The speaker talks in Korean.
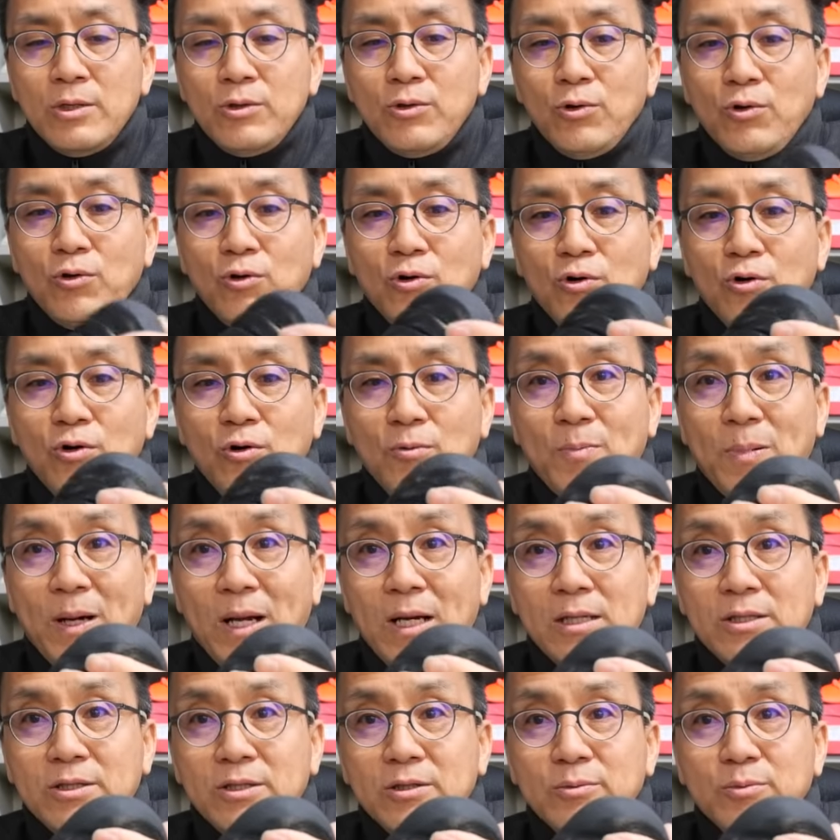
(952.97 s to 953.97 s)
요
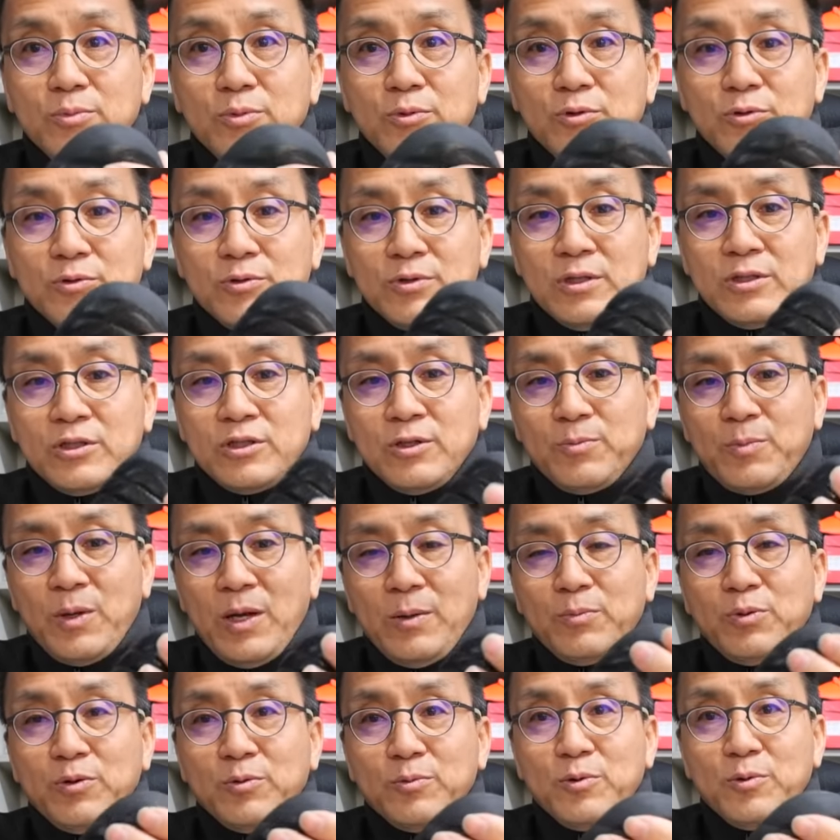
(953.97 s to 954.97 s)
발등부 저
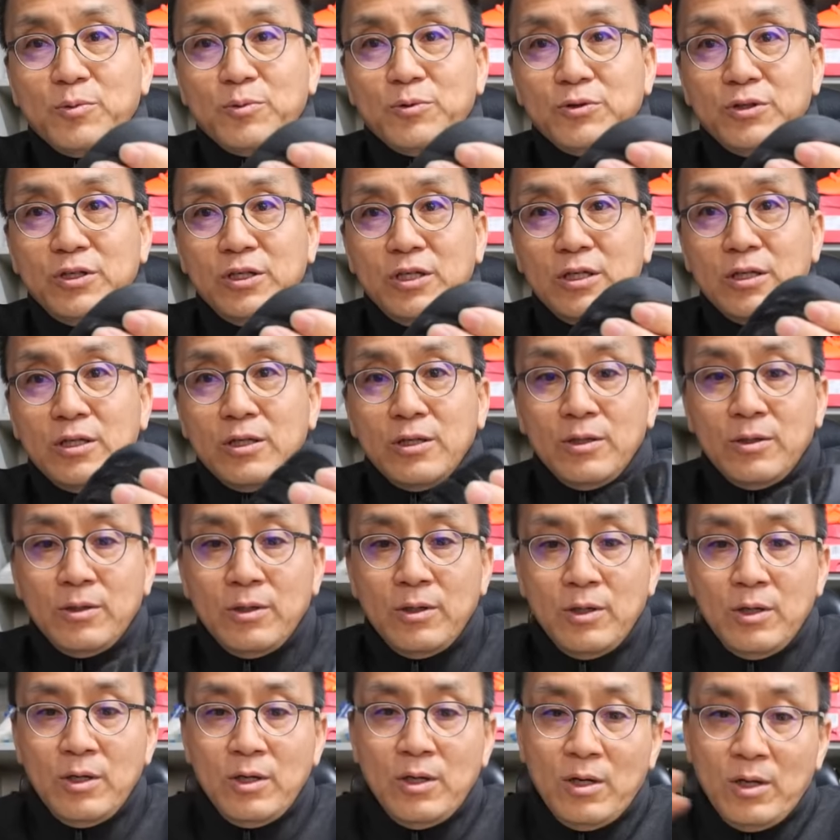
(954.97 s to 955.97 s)
뱀프 부분이
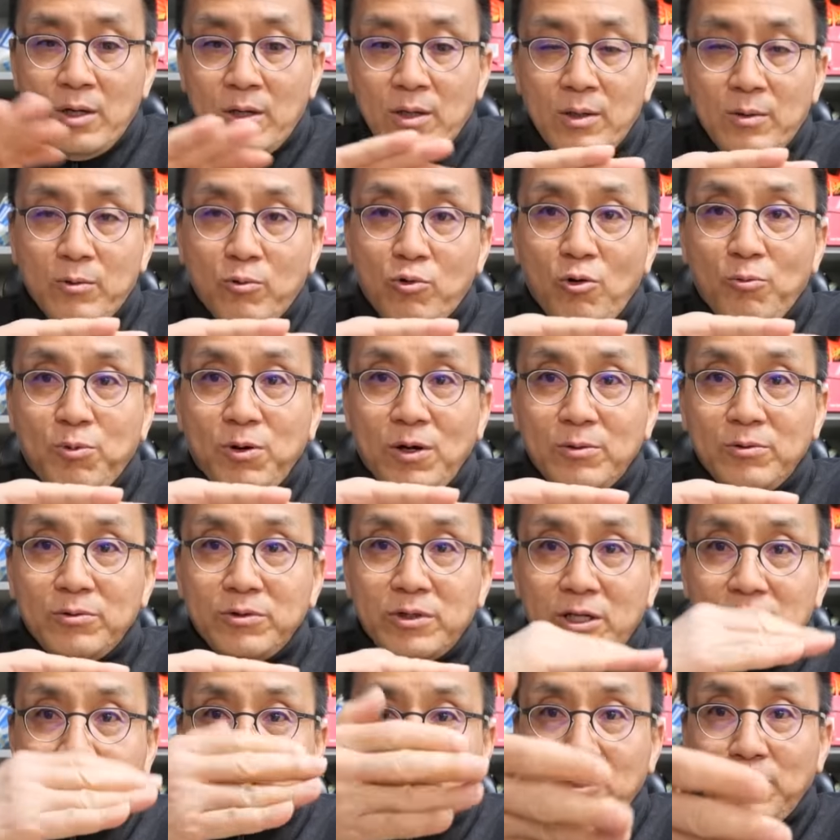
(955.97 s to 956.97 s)

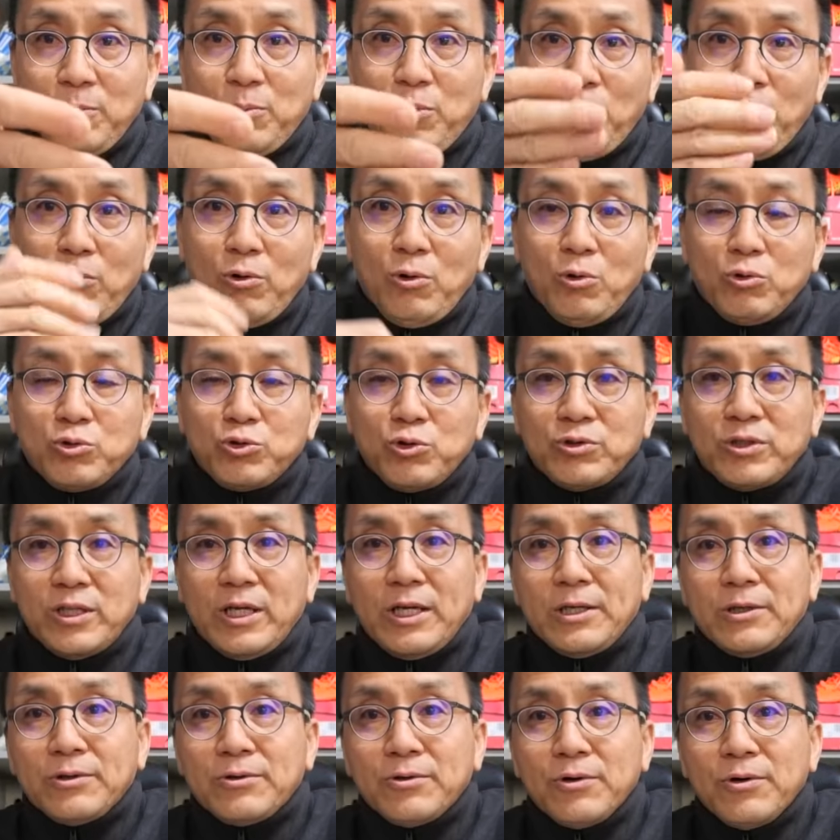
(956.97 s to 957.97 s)
코파운드처럼 볼록
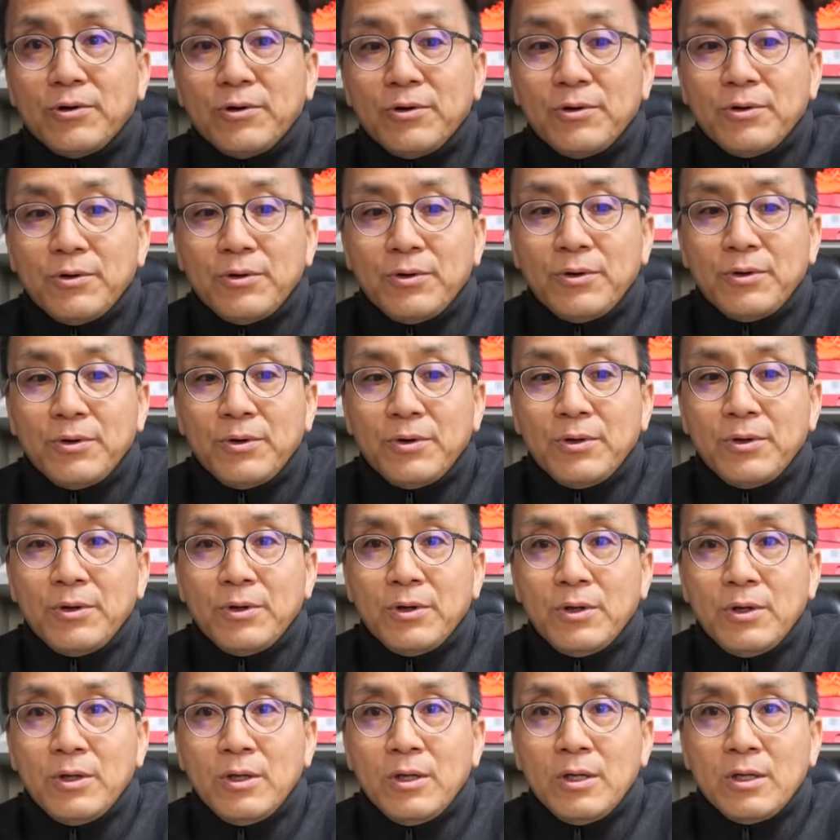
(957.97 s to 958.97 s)
솟아 있고
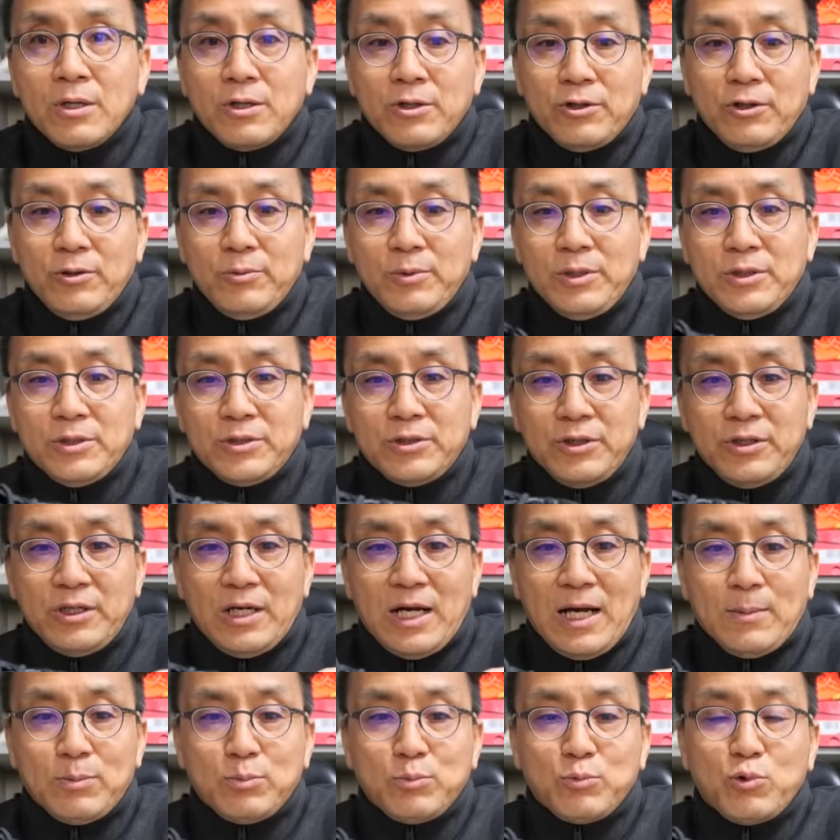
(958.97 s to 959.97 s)
그러면서
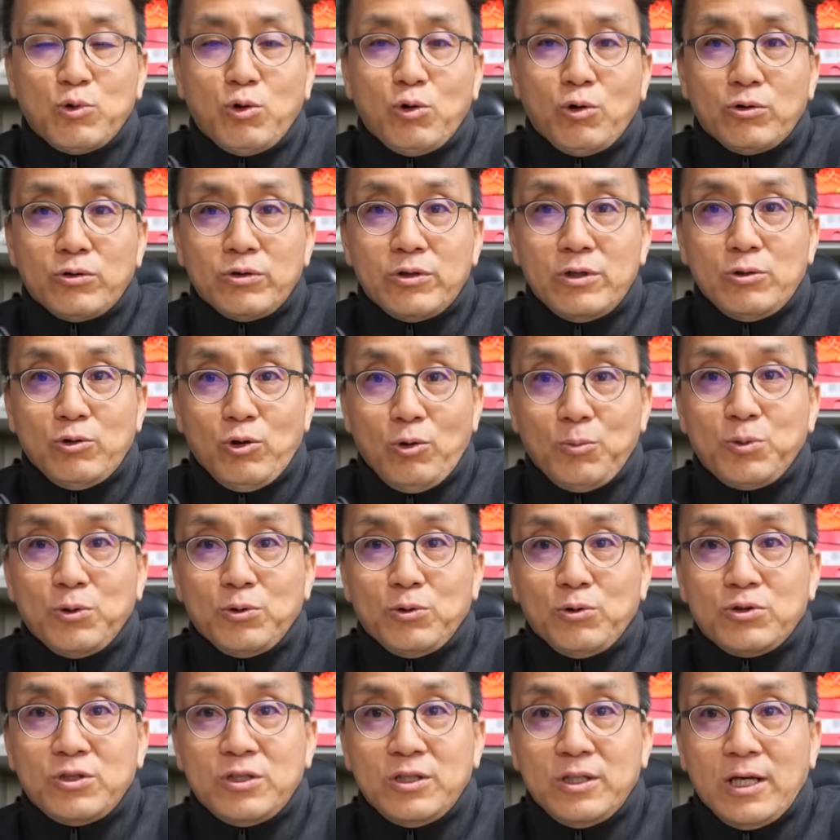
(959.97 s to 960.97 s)
앞코를 높여
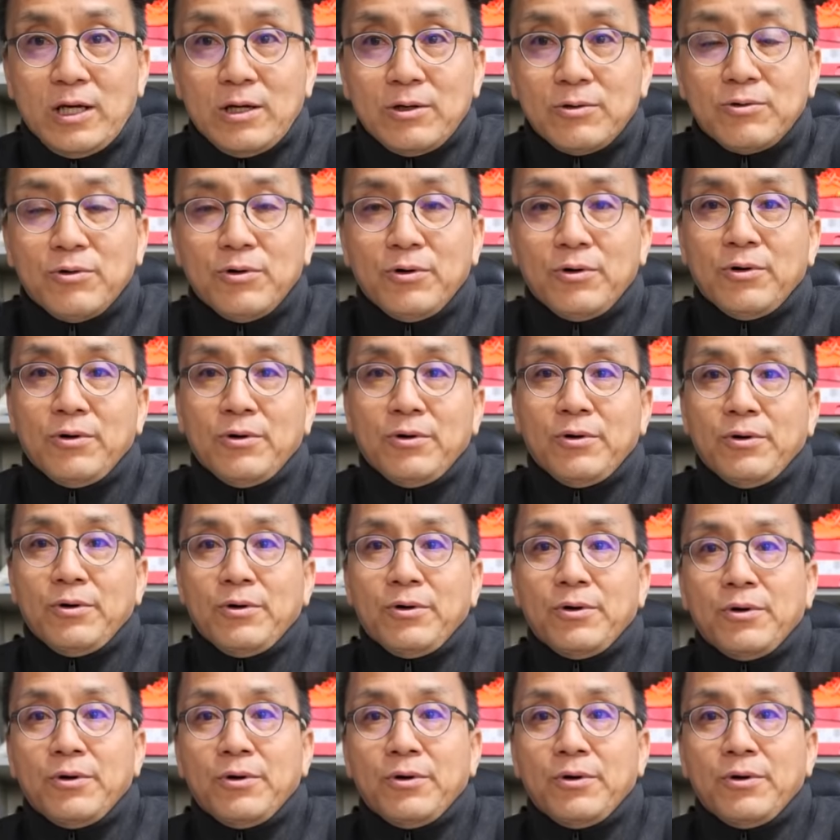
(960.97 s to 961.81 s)
놓지는 않고